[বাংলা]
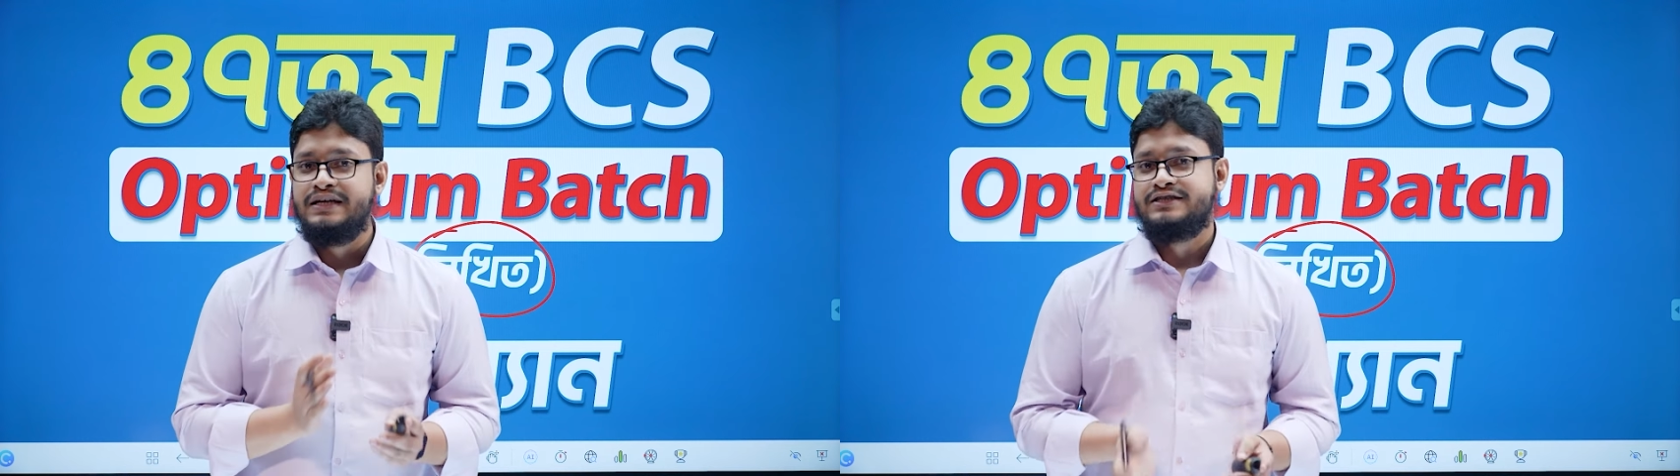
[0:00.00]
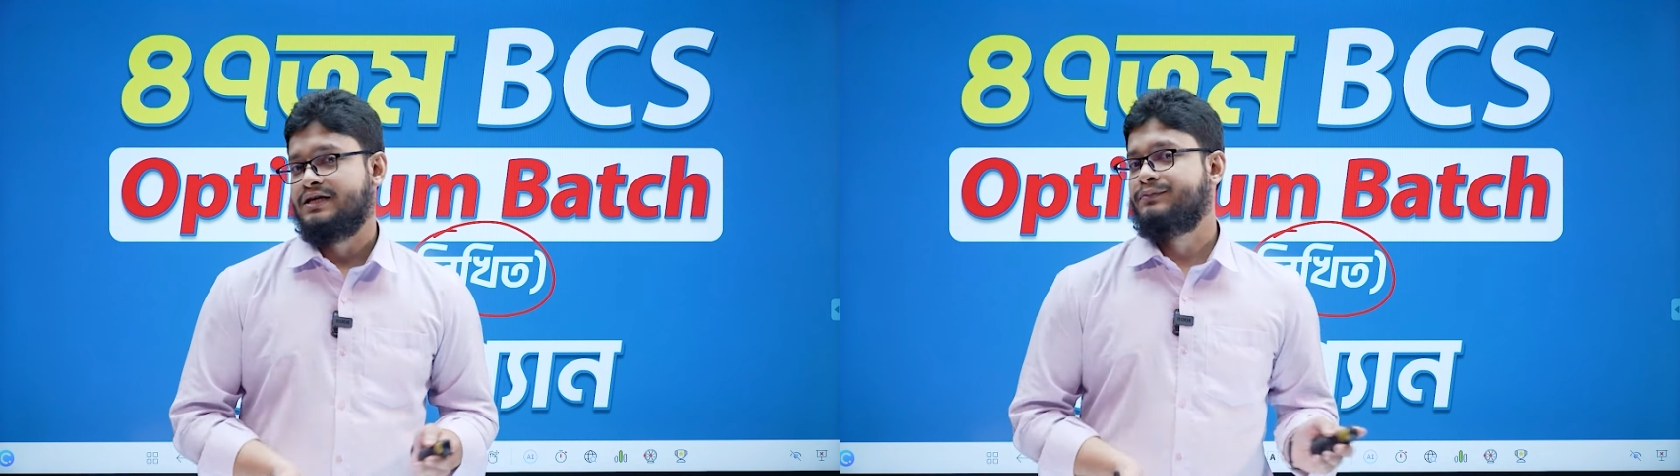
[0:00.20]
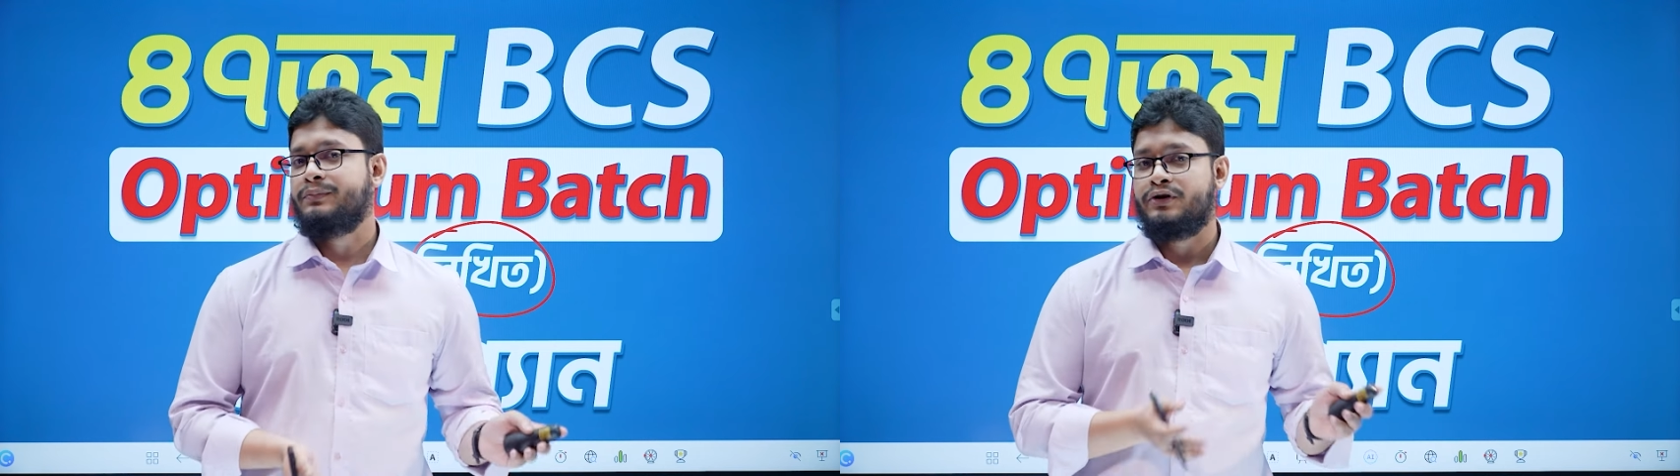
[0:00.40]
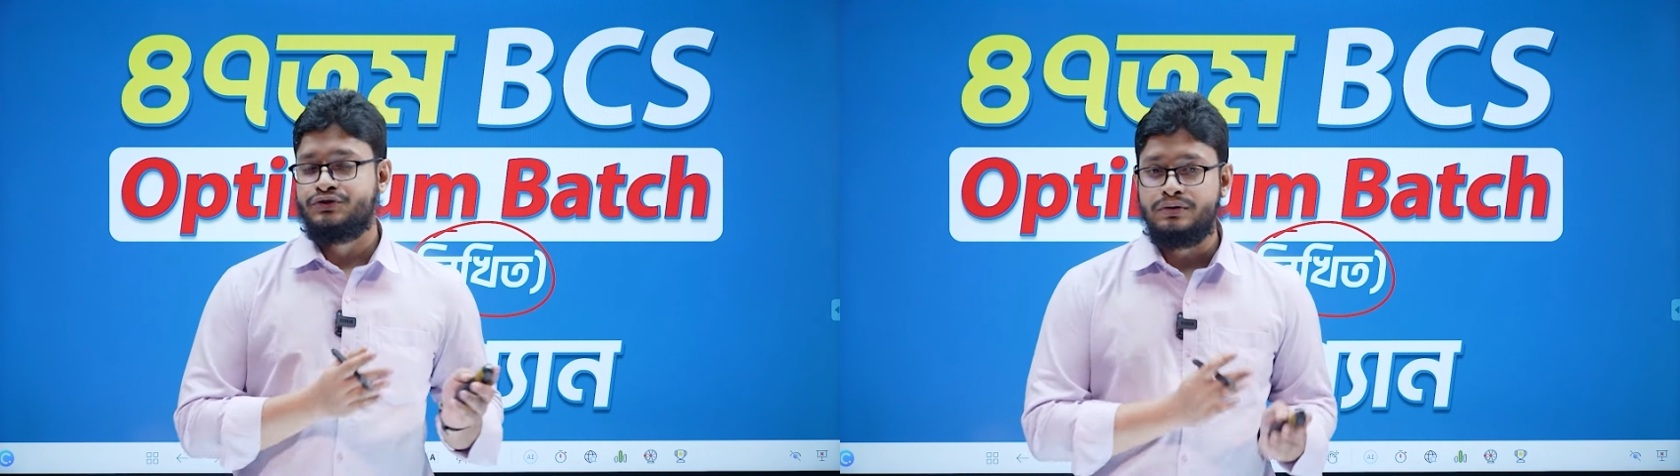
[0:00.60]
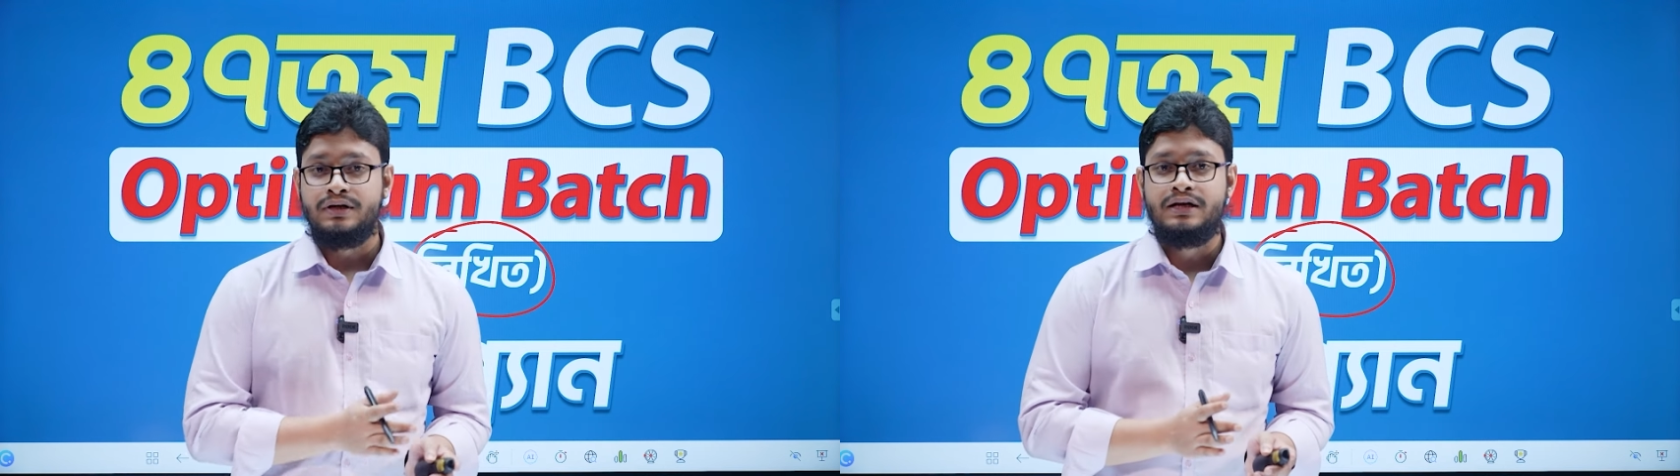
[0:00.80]
সেই
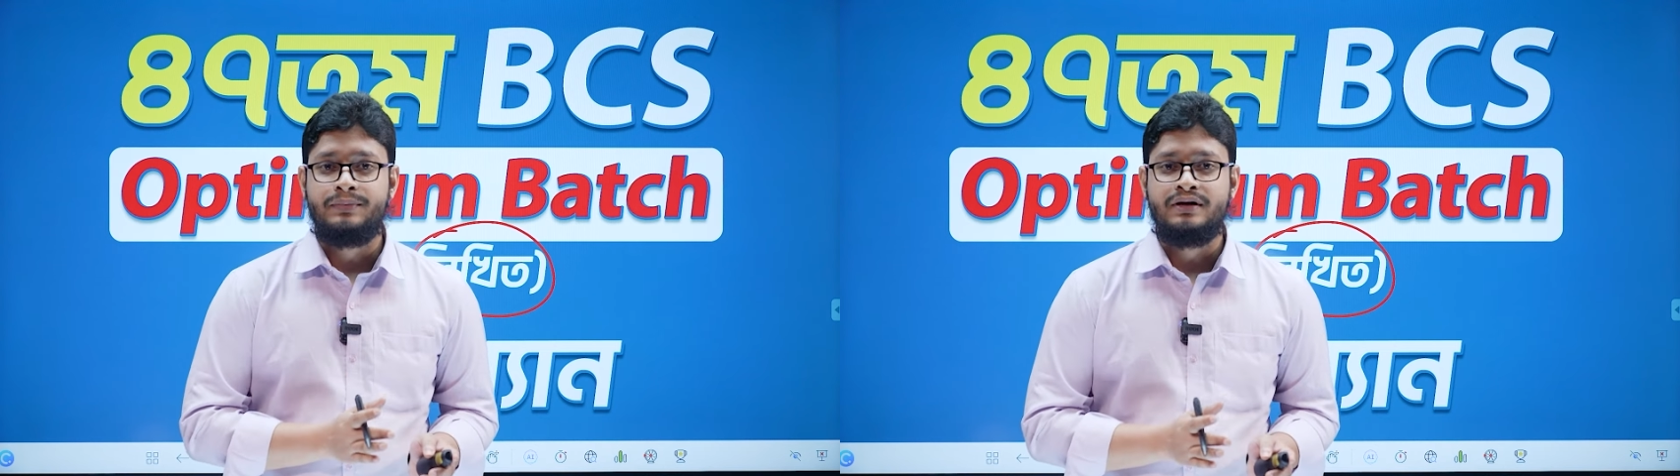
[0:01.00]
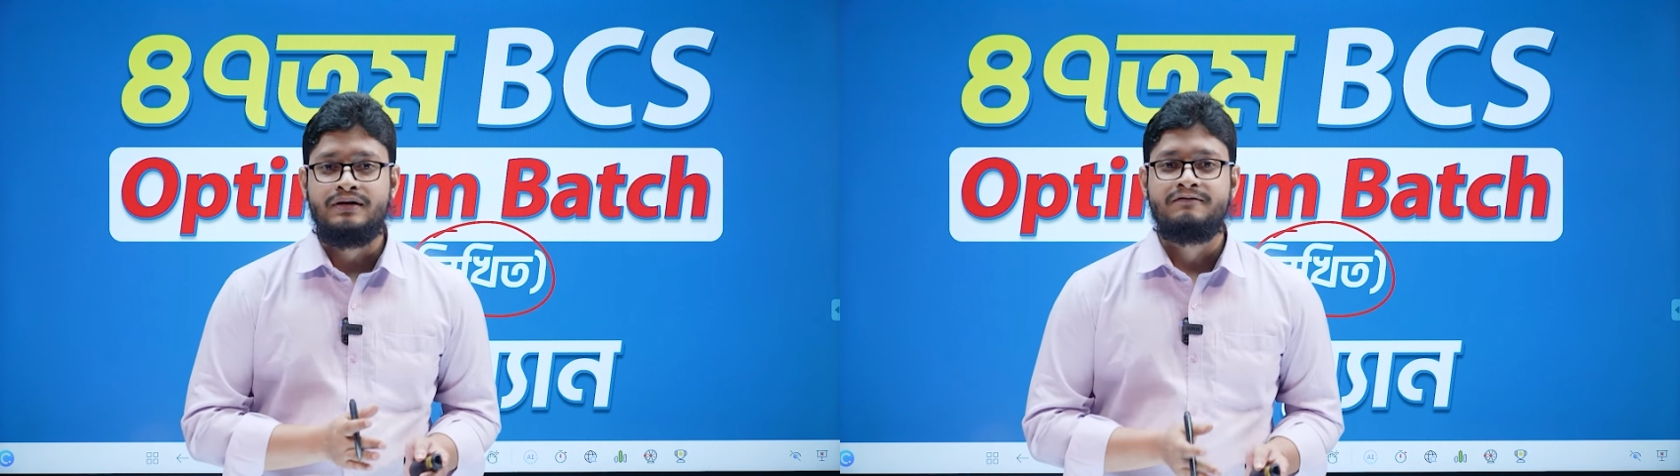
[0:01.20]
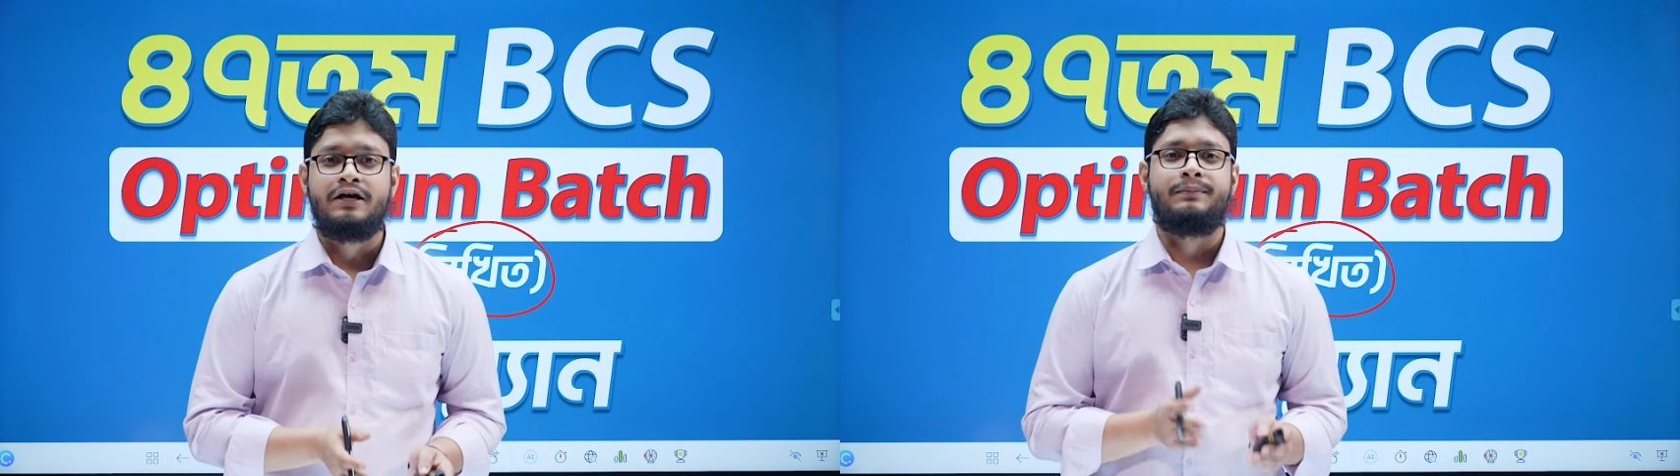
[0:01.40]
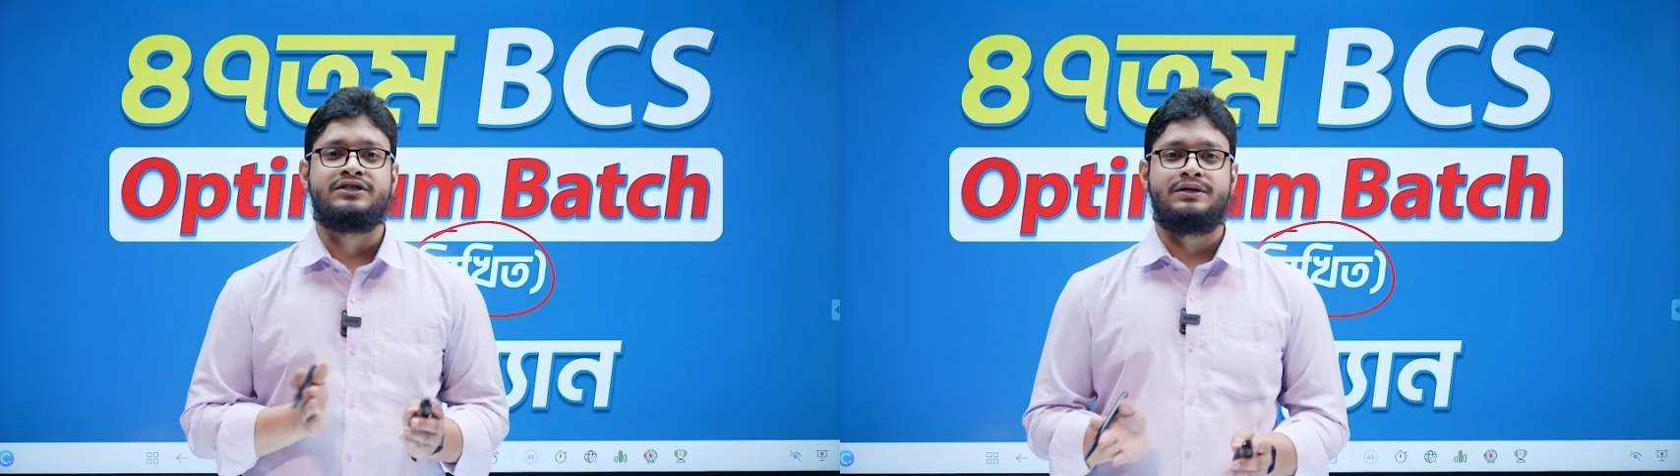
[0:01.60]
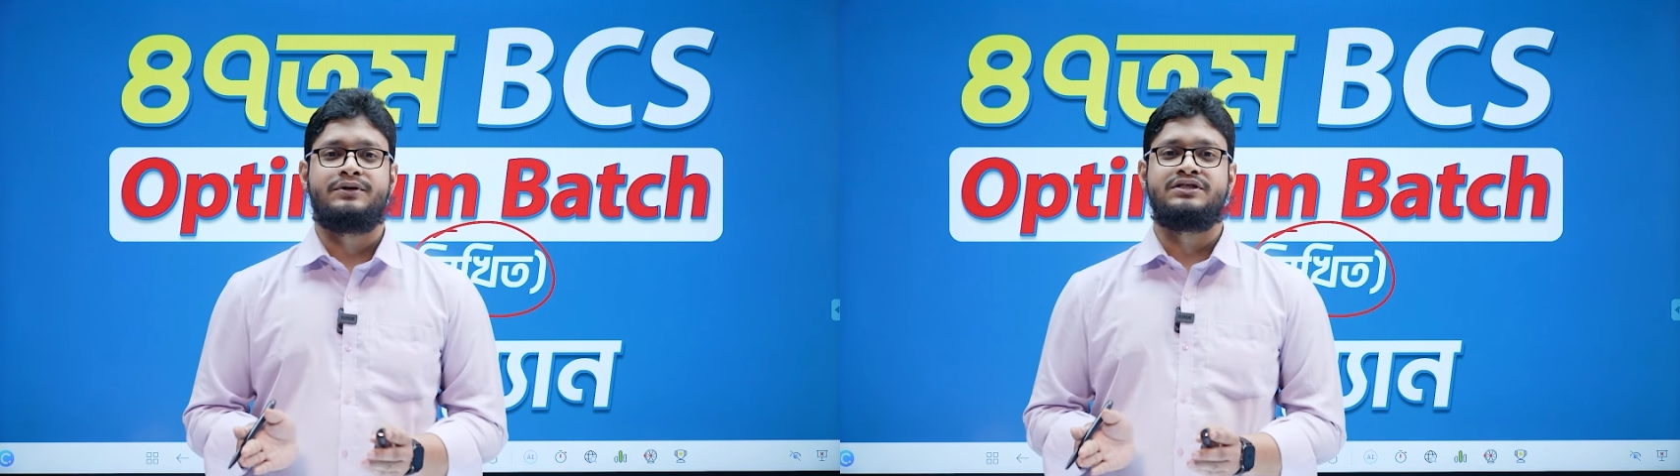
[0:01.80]
প্রিপারেশনটা নেবেন তার
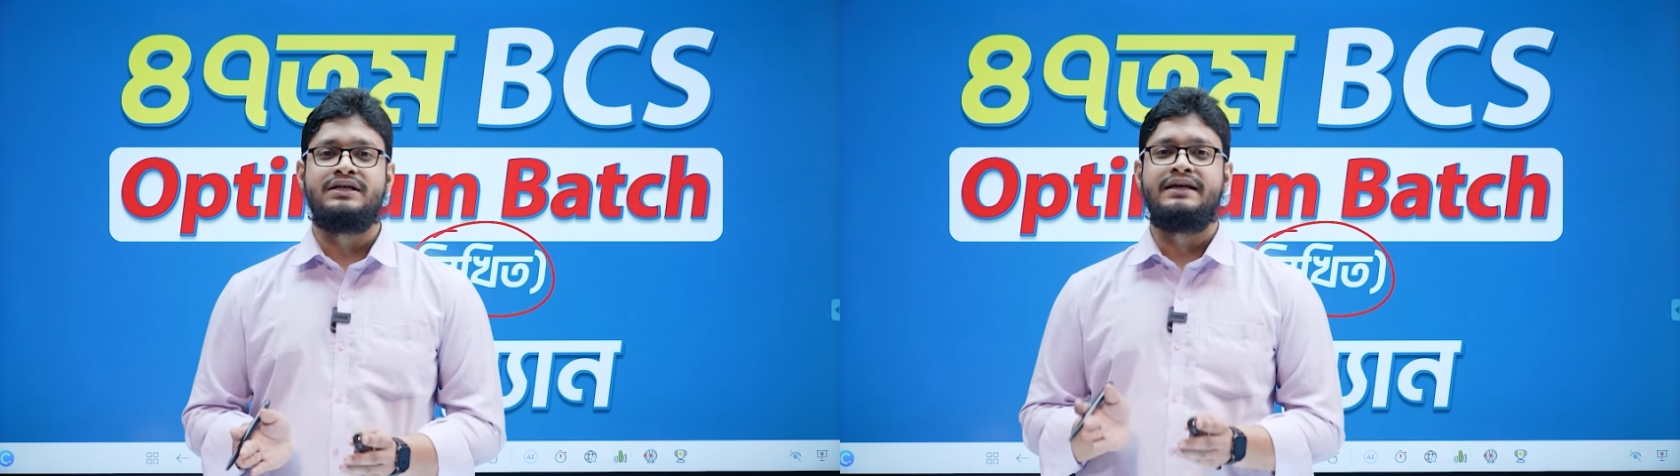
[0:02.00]
পাশাপাশি